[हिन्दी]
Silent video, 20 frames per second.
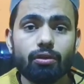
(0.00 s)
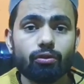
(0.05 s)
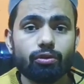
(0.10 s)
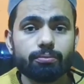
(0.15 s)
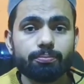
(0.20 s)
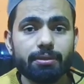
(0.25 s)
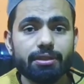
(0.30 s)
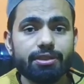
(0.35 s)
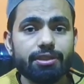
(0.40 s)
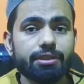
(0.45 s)

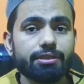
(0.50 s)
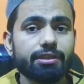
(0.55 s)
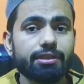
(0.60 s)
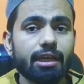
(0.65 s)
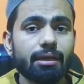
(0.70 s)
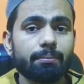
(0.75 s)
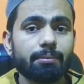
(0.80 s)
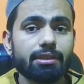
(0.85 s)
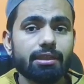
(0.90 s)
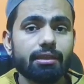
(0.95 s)
उस बच्ची की
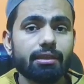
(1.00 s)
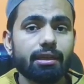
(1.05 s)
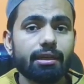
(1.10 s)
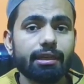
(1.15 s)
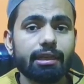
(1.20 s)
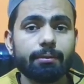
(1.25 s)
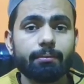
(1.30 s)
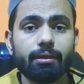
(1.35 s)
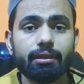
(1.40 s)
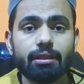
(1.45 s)
जान बचा अल्लाह
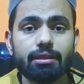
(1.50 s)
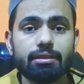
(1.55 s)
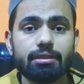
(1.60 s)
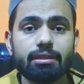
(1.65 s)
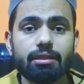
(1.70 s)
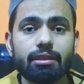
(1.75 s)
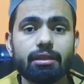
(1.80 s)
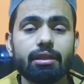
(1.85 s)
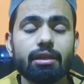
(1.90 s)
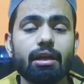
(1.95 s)
की मदद
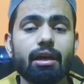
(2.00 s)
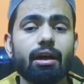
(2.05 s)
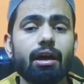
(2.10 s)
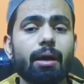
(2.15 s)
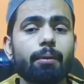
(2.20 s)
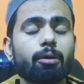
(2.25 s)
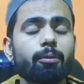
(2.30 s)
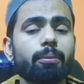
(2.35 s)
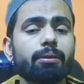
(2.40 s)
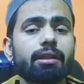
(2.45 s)
से
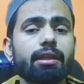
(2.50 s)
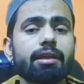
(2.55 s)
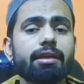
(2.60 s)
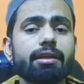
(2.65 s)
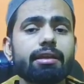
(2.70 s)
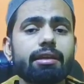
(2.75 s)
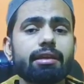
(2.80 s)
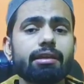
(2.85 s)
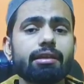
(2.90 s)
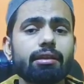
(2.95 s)
आपको पता है
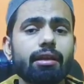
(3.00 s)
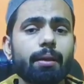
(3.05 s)
कि